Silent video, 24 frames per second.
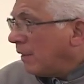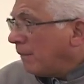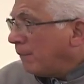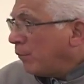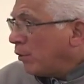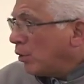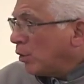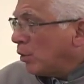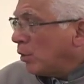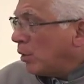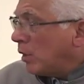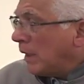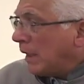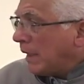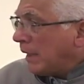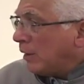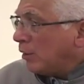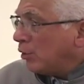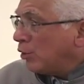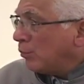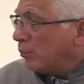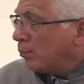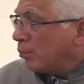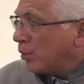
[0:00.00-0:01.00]
Por un
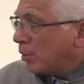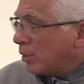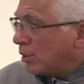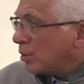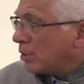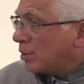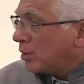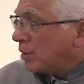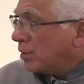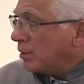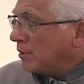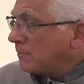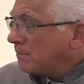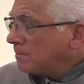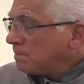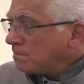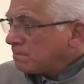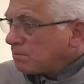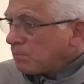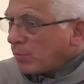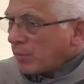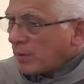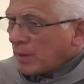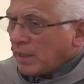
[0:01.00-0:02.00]
lado o por otro,
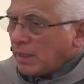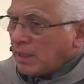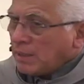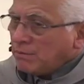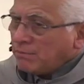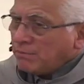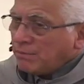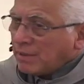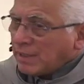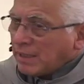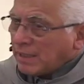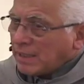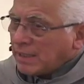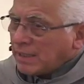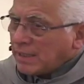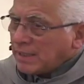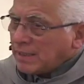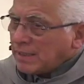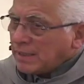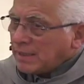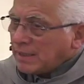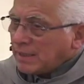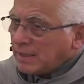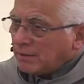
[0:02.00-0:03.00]

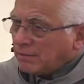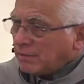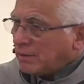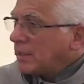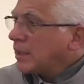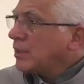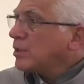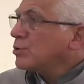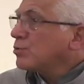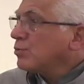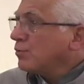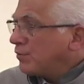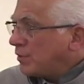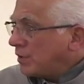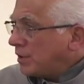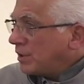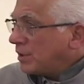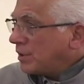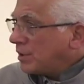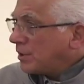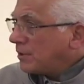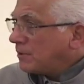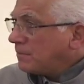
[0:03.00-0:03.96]
habrá, habrá que sufrir.